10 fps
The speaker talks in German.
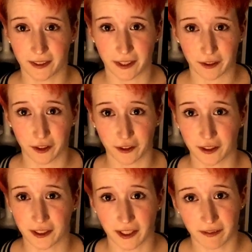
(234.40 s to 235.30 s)
ihr könnt
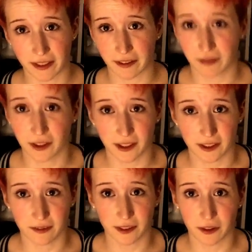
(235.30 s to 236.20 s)
euch ja, wenn ihr wollt,
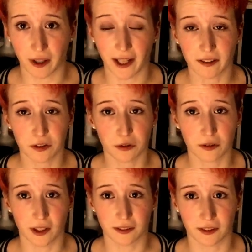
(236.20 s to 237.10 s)
das Video
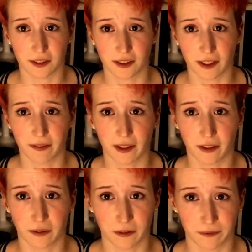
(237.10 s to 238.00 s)
angucken. Also es ist
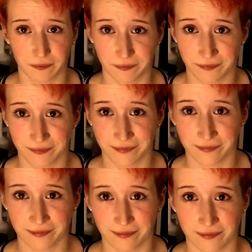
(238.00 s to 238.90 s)
aber, ähm,
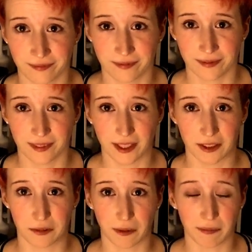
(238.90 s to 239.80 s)

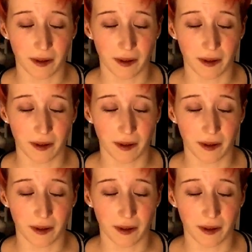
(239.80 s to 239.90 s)
also man